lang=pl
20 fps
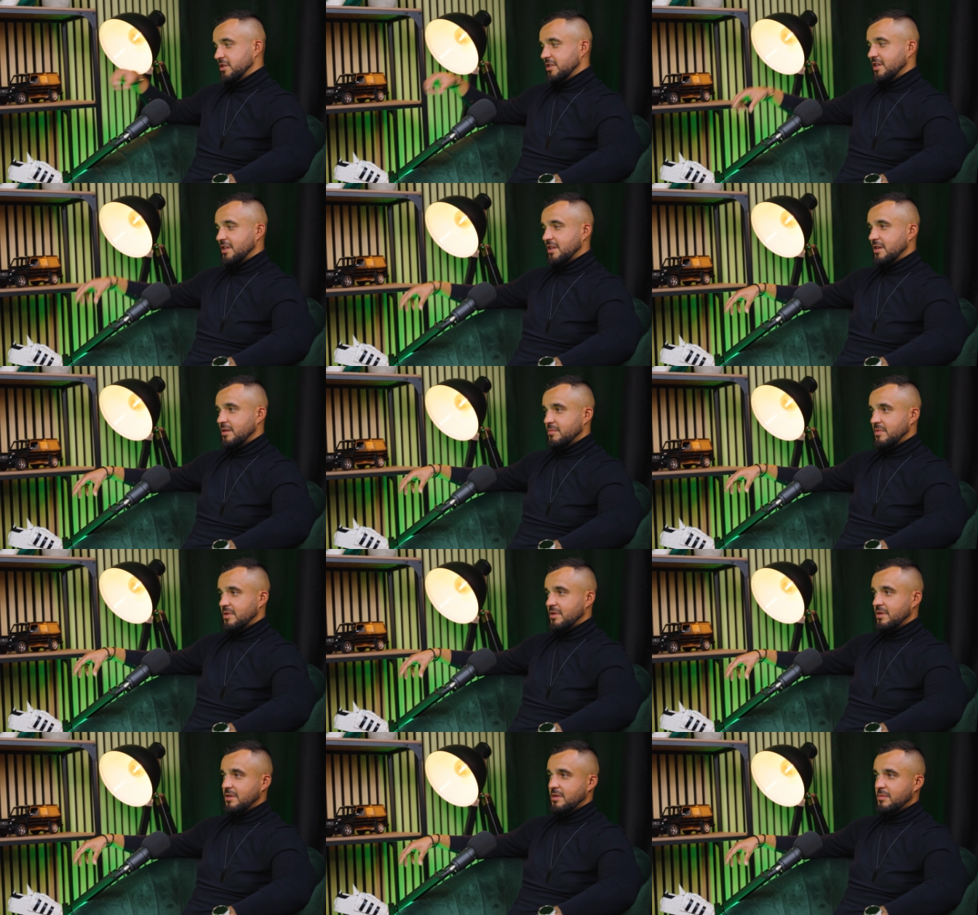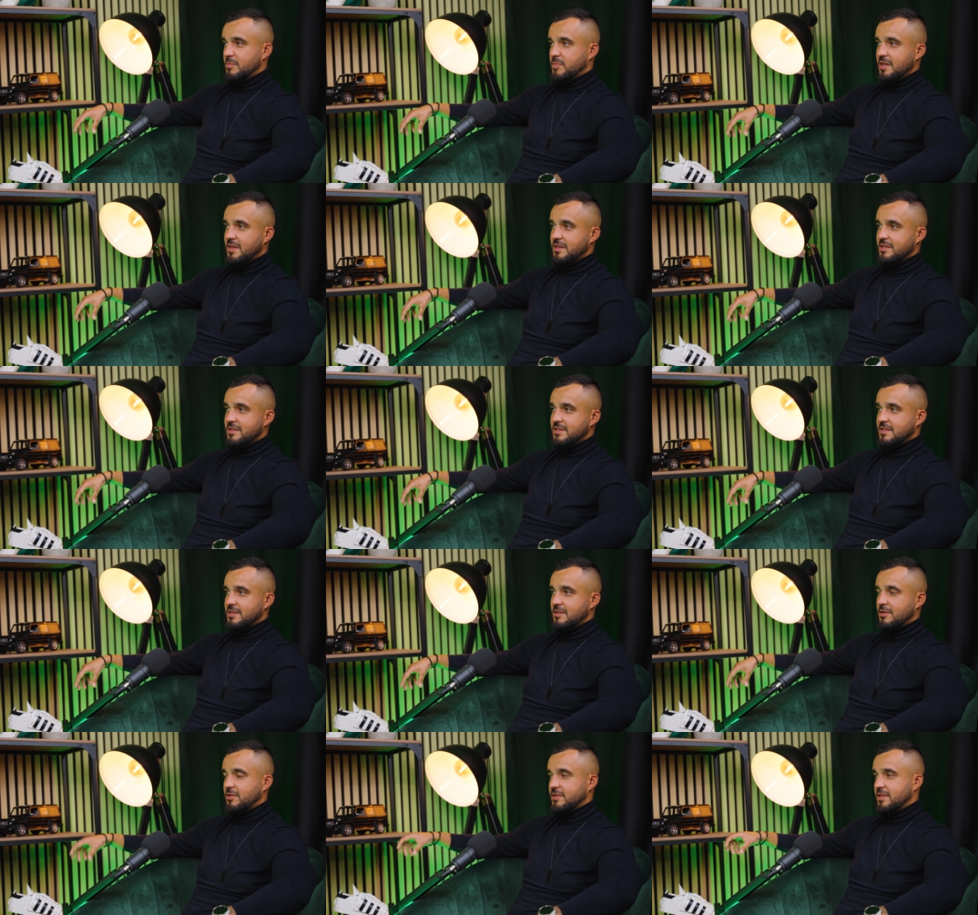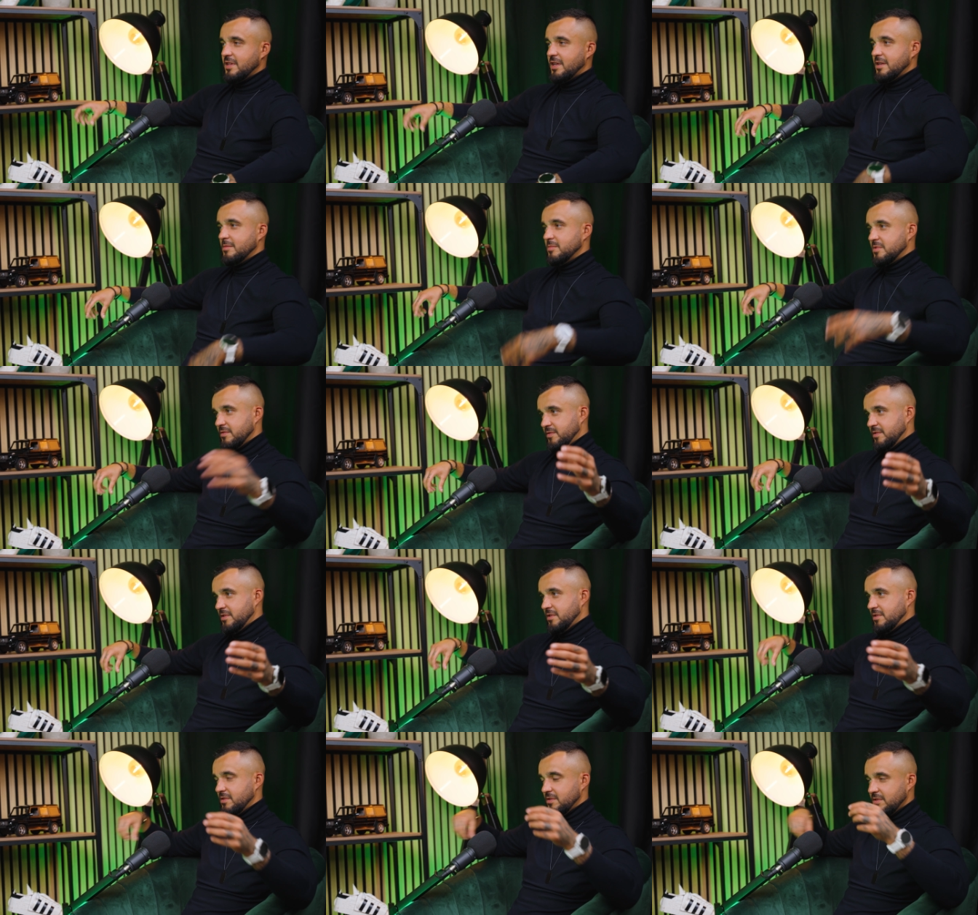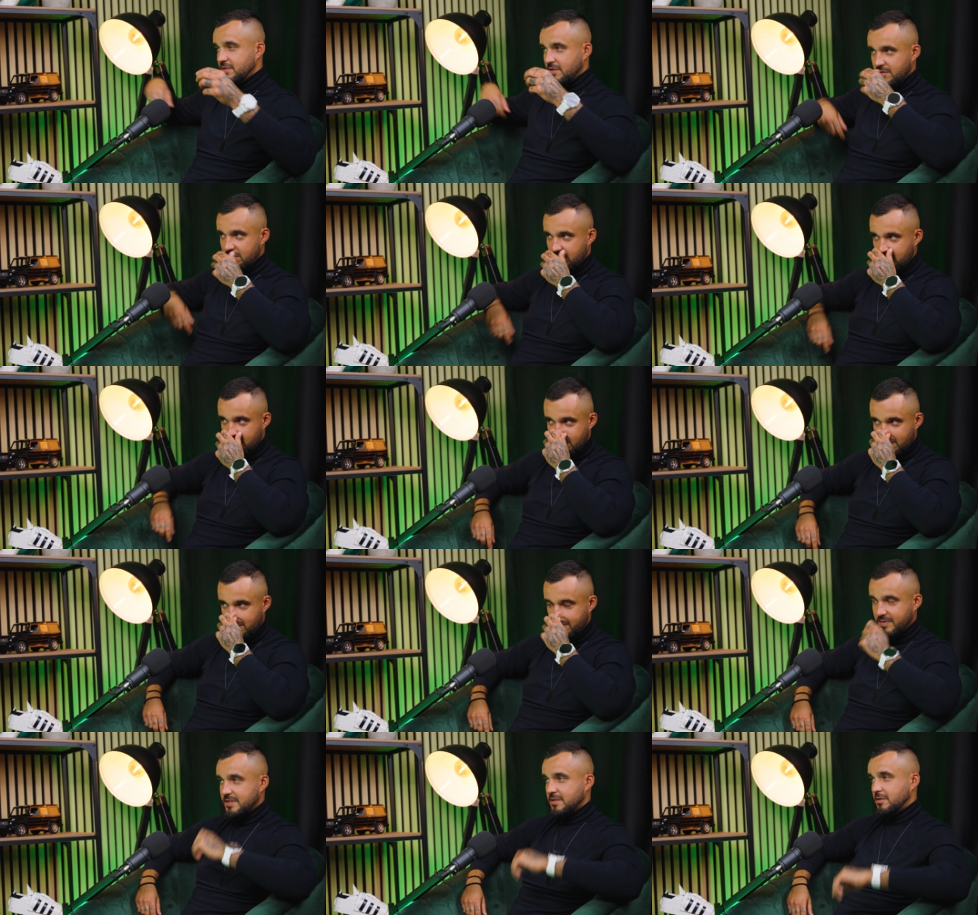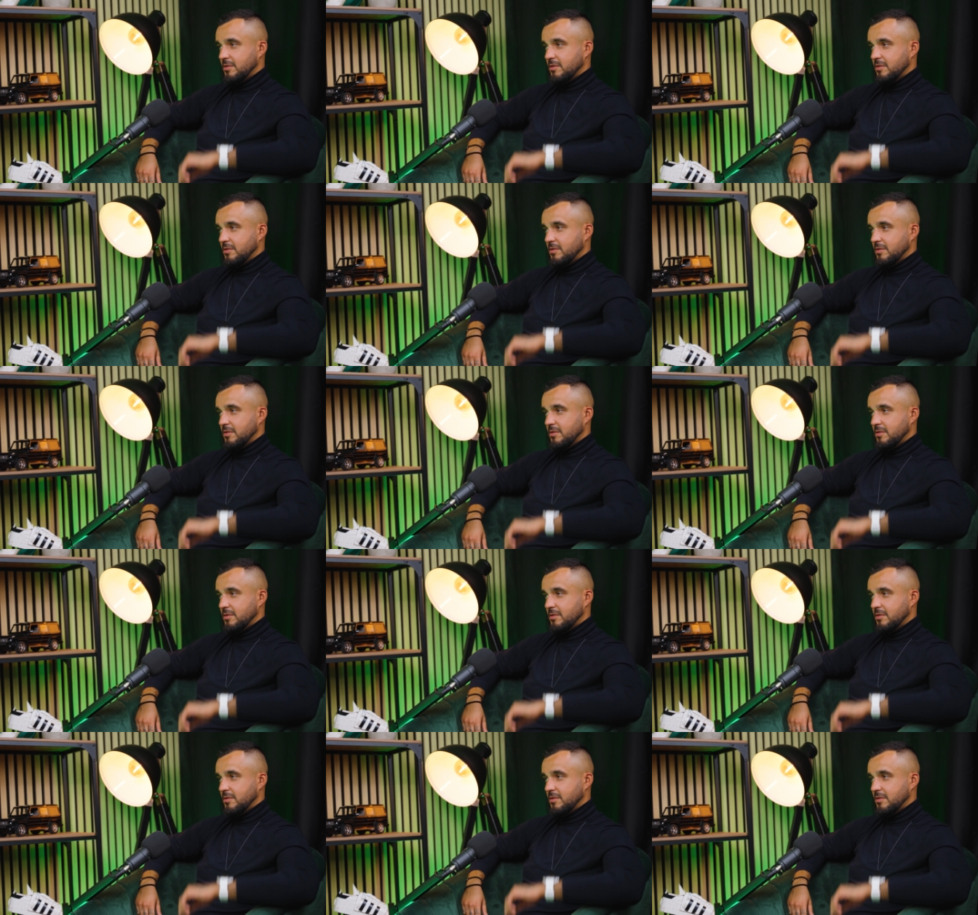przeniesieniem e, pieniędzy od najemców do, do, do, do